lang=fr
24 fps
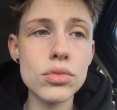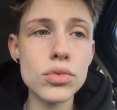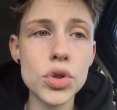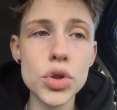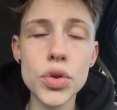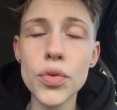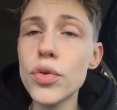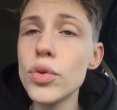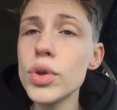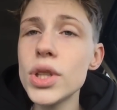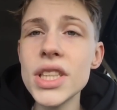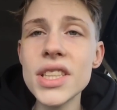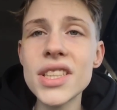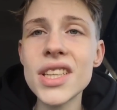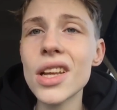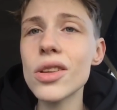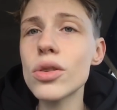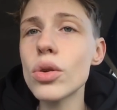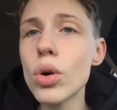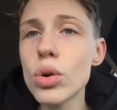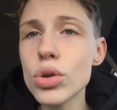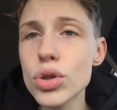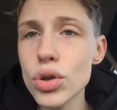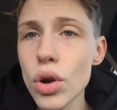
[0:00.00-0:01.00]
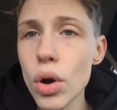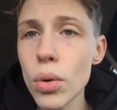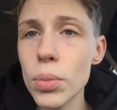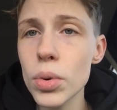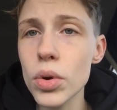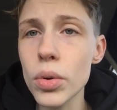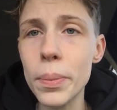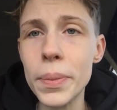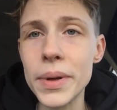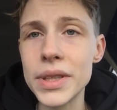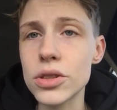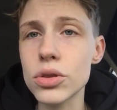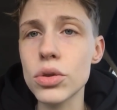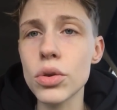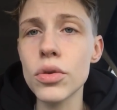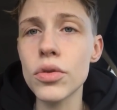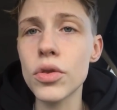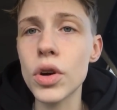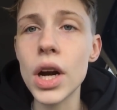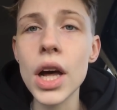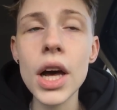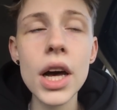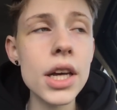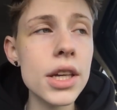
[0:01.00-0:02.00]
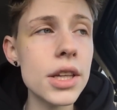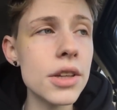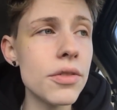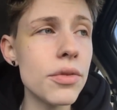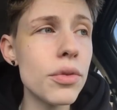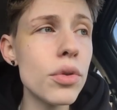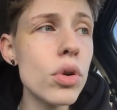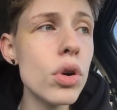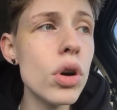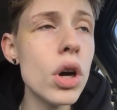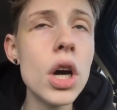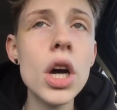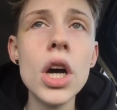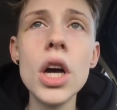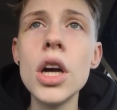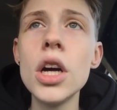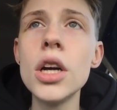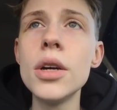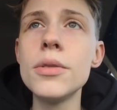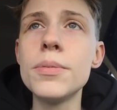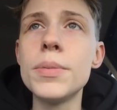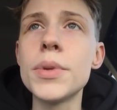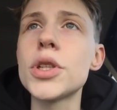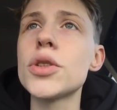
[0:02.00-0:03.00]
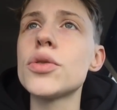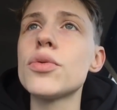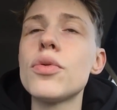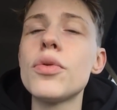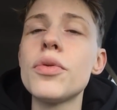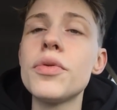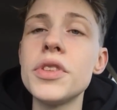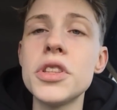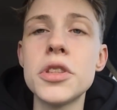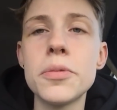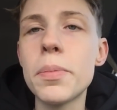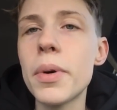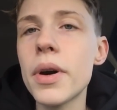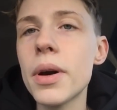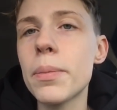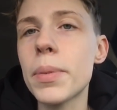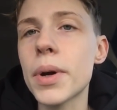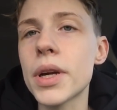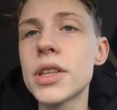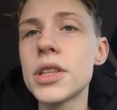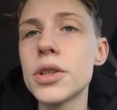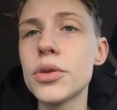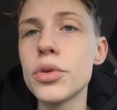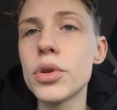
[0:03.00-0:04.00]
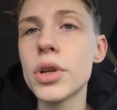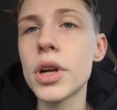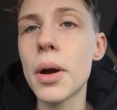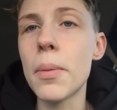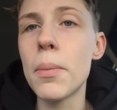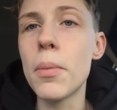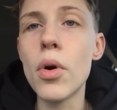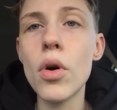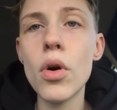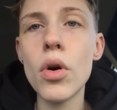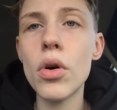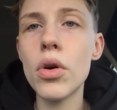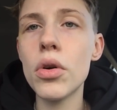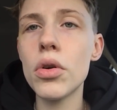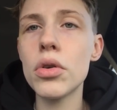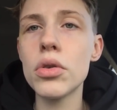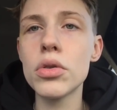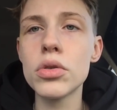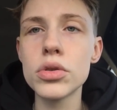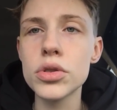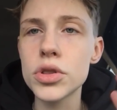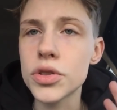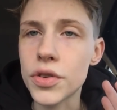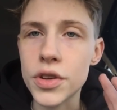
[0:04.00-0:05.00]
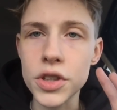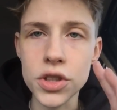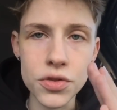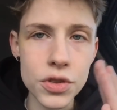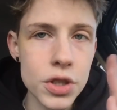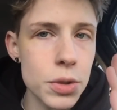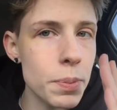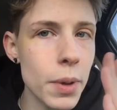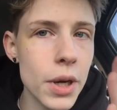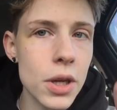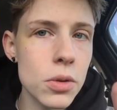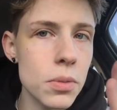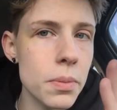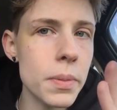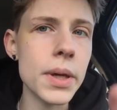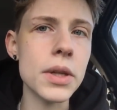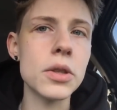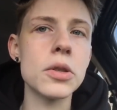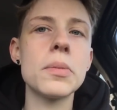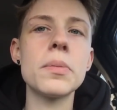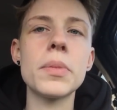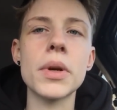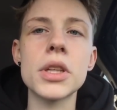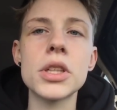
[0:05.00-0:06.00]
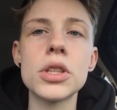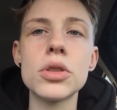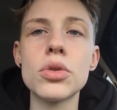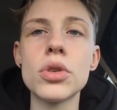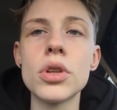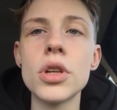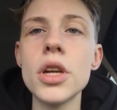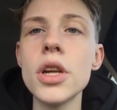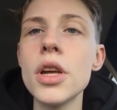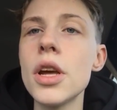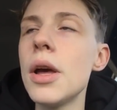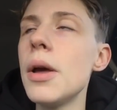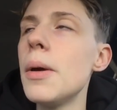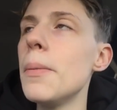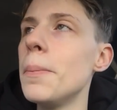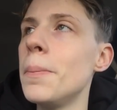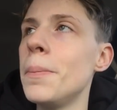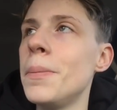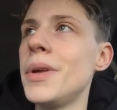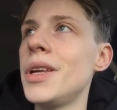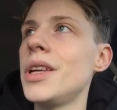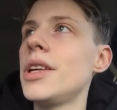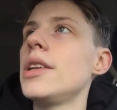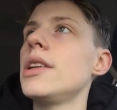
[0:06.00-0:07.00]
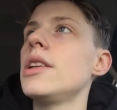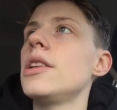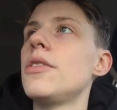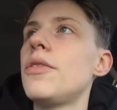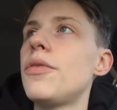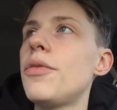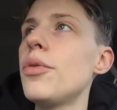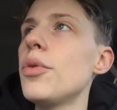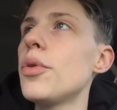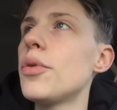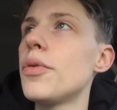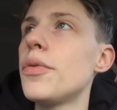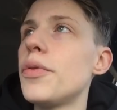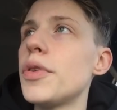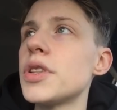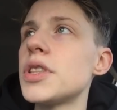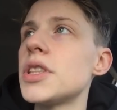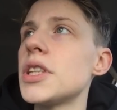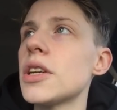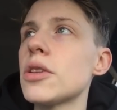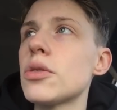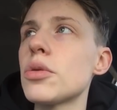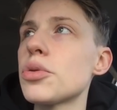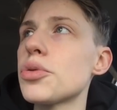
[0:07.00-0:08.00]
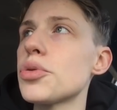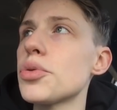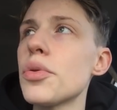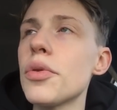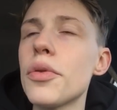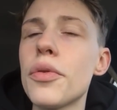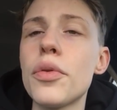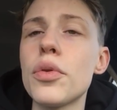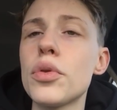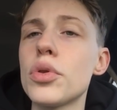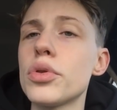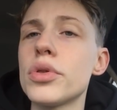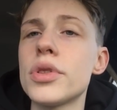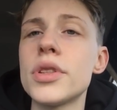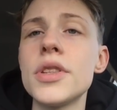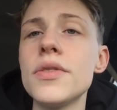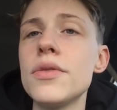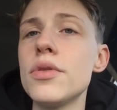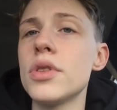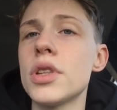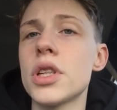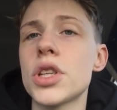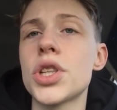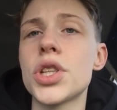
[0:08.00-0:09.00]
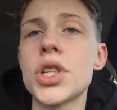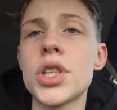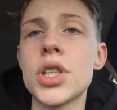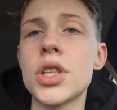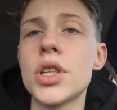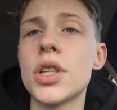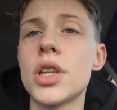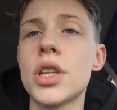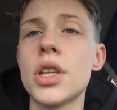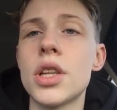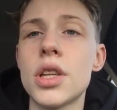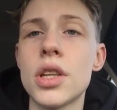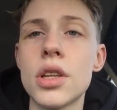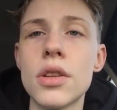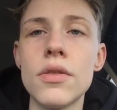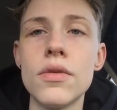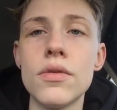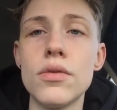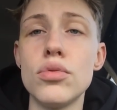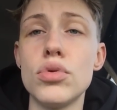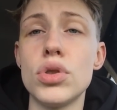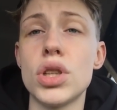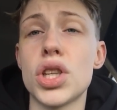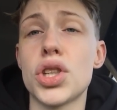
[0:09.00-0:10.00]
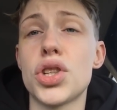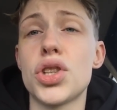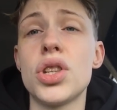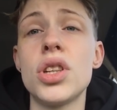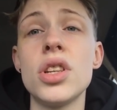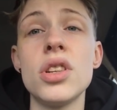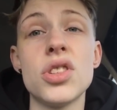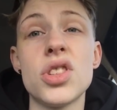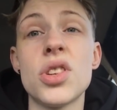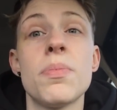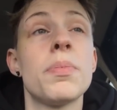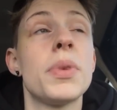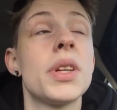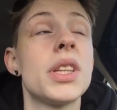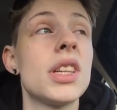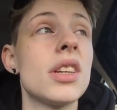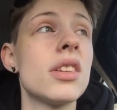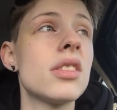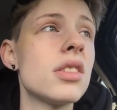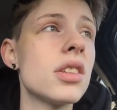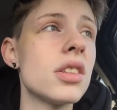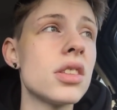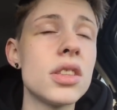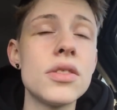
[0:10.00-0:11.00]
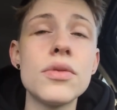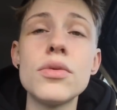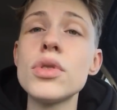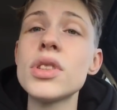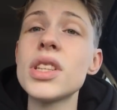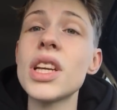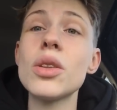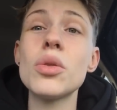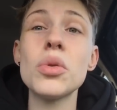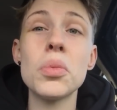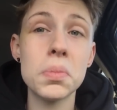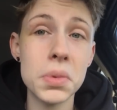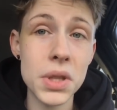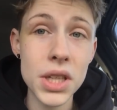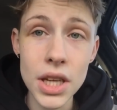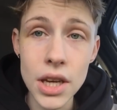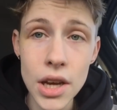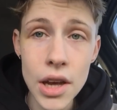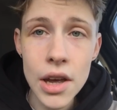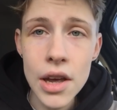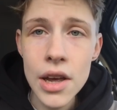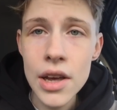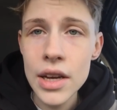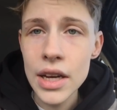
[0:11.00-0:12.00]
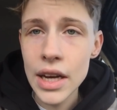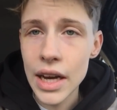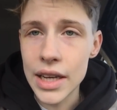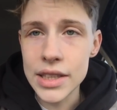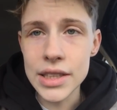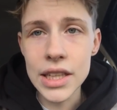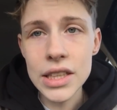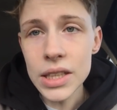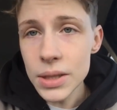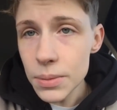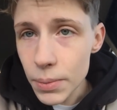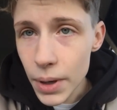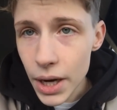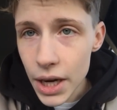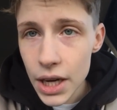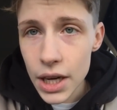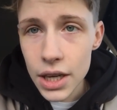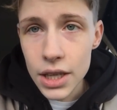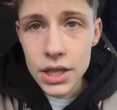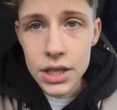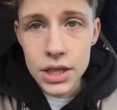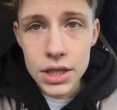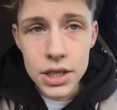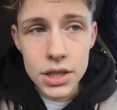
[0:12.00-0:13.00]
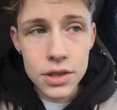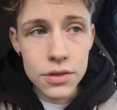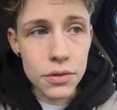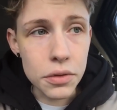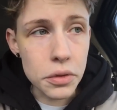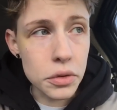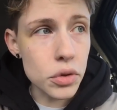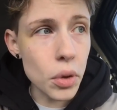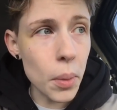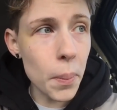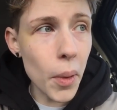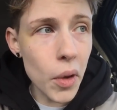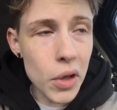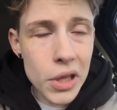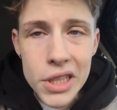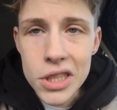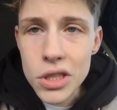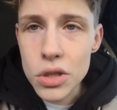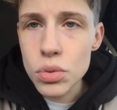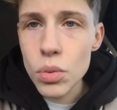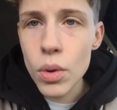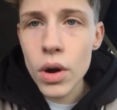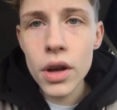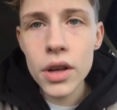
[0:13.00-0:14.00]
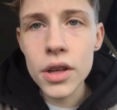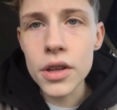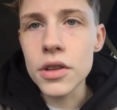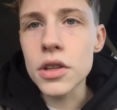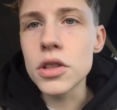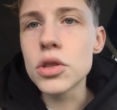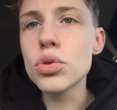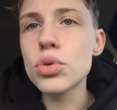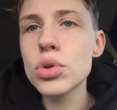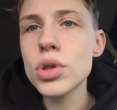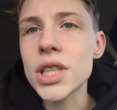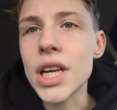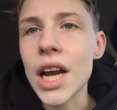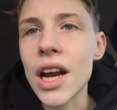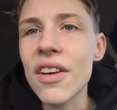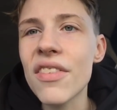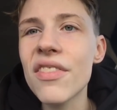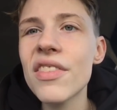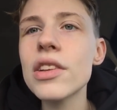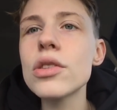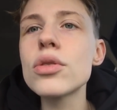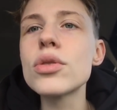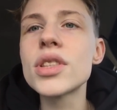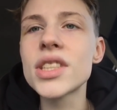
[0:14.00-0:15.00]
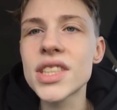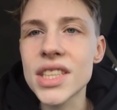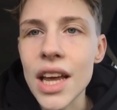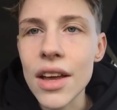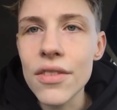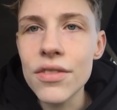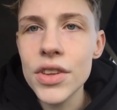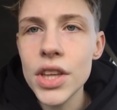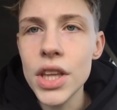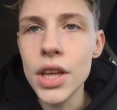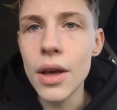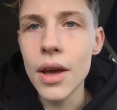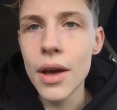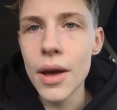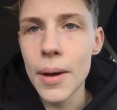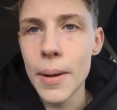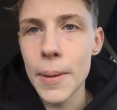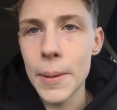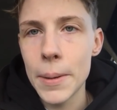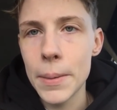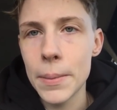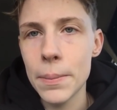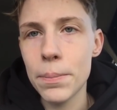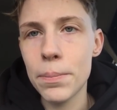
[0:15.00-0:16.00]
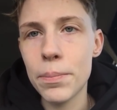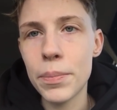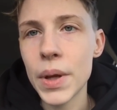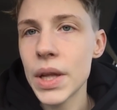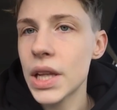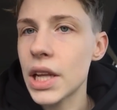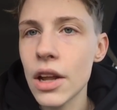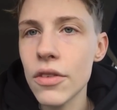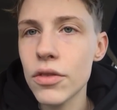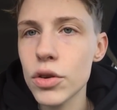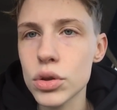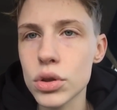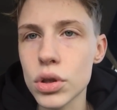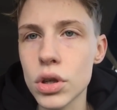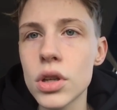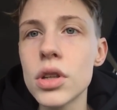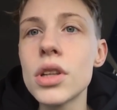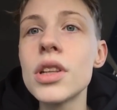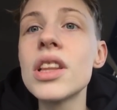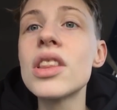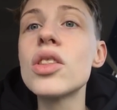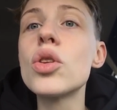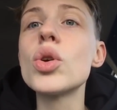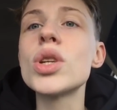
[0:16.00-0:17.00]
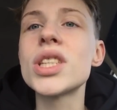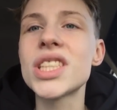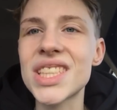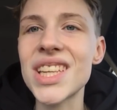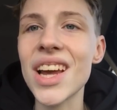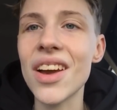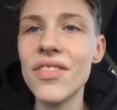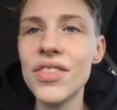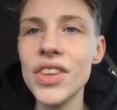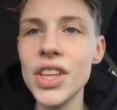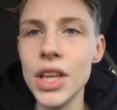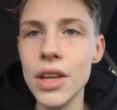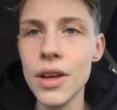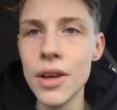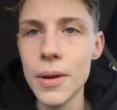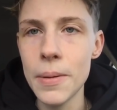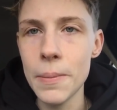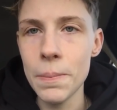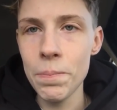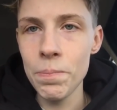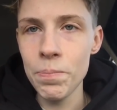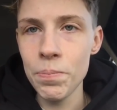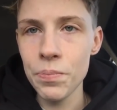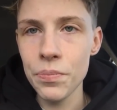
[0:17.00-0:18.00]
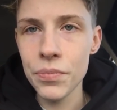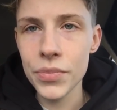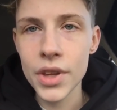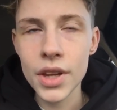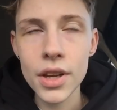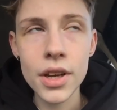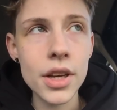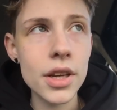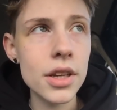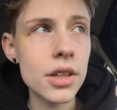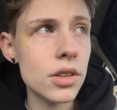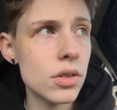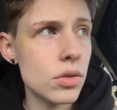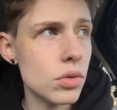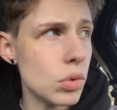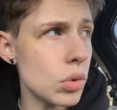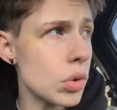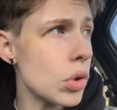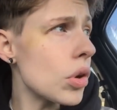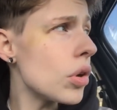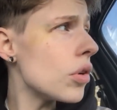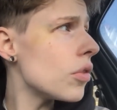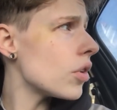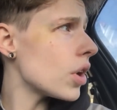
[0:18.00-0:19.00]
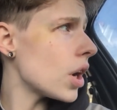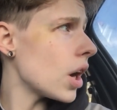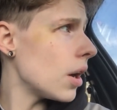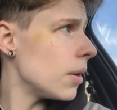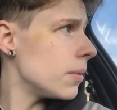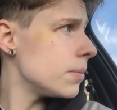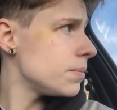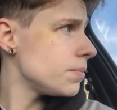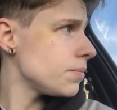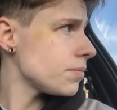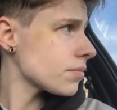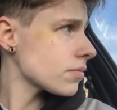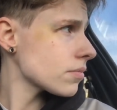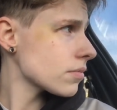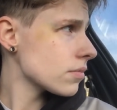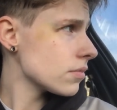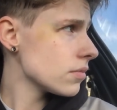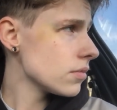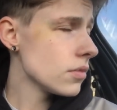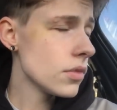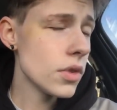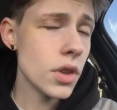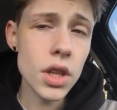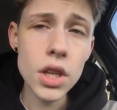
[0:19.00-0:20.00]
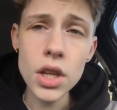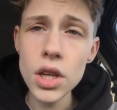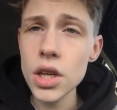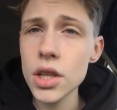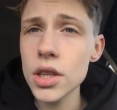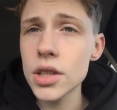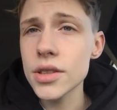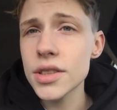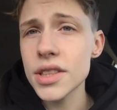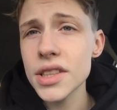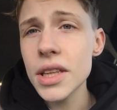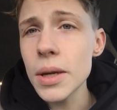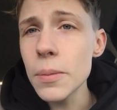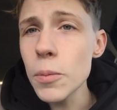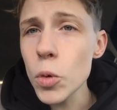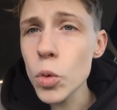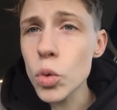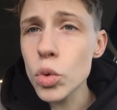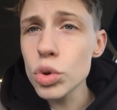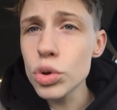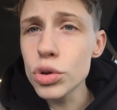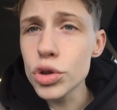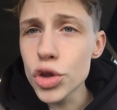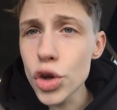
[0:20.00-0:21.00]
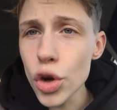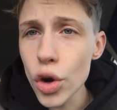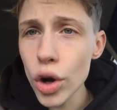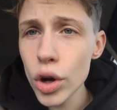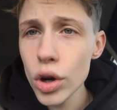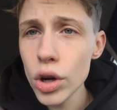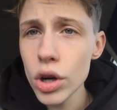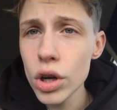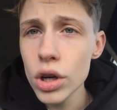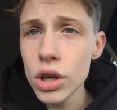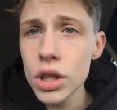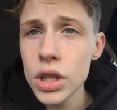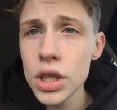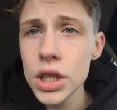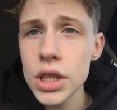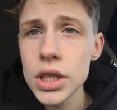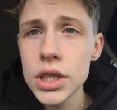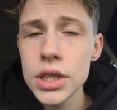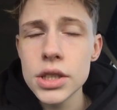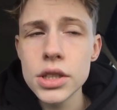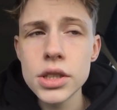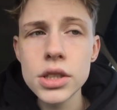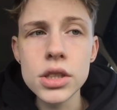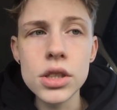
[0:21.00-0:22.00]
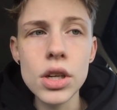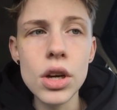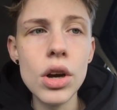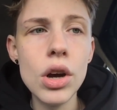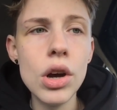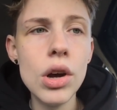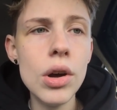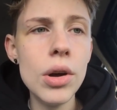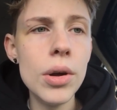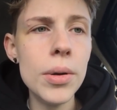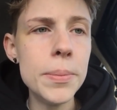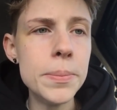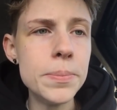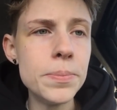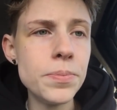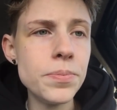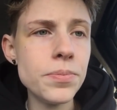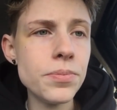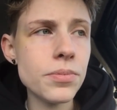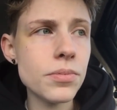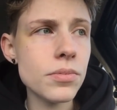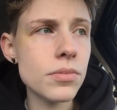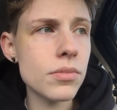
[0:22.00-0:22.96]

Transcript: je vous dis ça d'ensemble parce que voilà, il faut mais je vous vise pas particulièrement, enfin je vise pas une personne particulière, mais il faut fassiez attention, il faut que si vous achetez vous achetez, j'aime pas dire ça, si vous adoptez un animal, vous en prenez soin et jusqu'à la fin de sa vie, pas de la vôtre, de sa vie. Donc euh, voilà. C'était mon coup de gueule. Euh,